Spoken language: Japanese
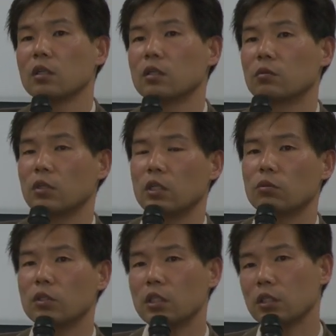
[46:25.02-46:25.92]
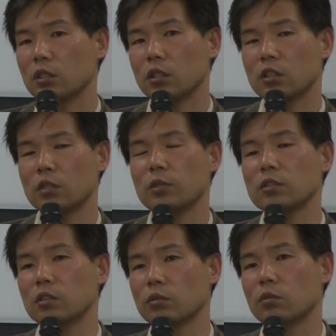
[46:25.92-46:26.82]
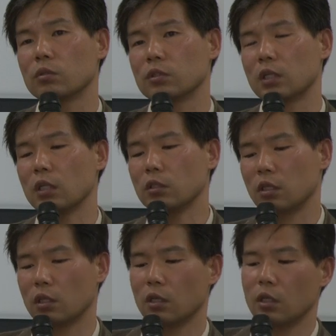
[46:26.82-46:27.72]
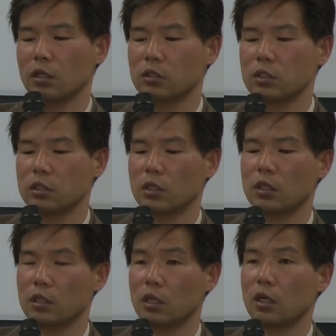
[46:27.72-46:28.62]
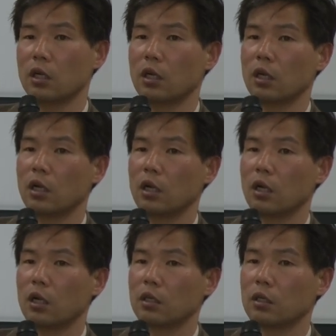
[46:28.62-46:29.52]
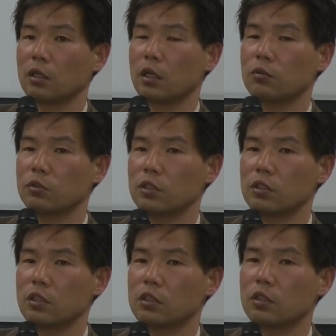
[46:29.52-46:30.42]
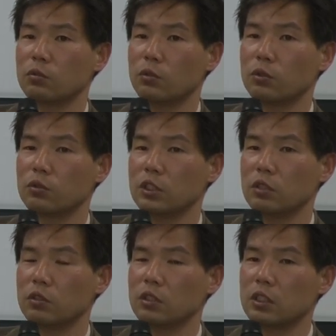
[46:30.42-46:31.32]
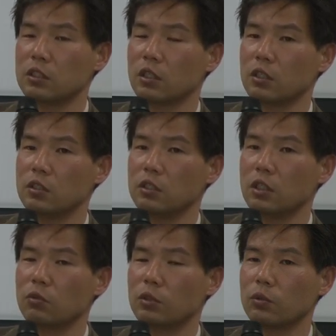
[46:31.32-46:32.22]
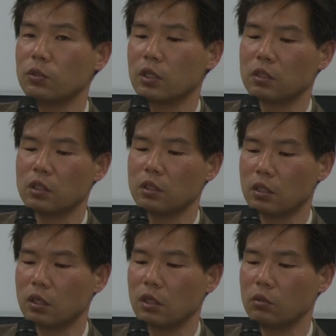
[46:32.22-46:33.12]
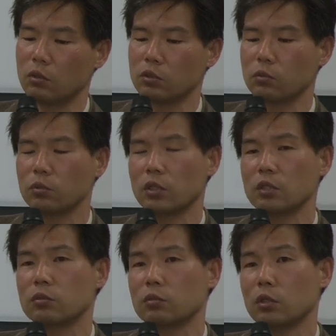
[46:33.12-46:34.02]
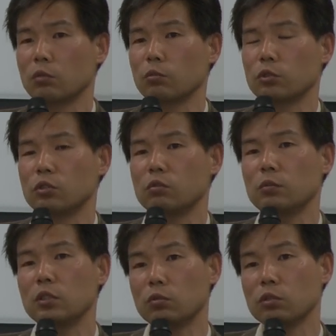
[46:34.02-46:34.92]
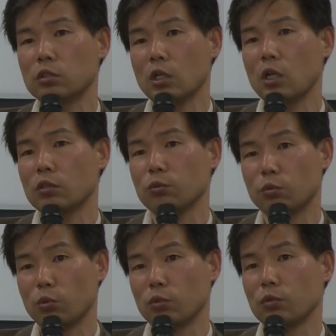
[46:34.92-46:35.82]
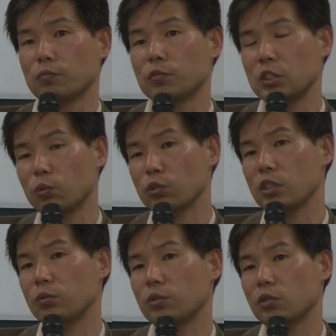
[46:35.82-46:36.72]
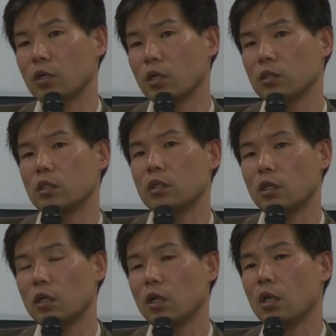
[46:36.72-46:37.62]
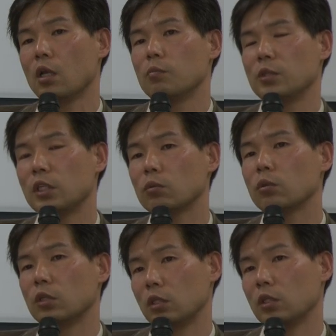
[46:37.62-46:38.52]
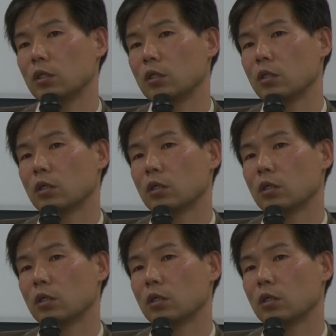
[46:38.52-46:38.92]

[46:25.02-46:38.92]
でこれいろんな言い方がされますけど、なんで自治体が外国人政策を国よりに先んじていろんなことをやってきたか、これはすごく単純で、もう住民とその地方政府という関係で見たときに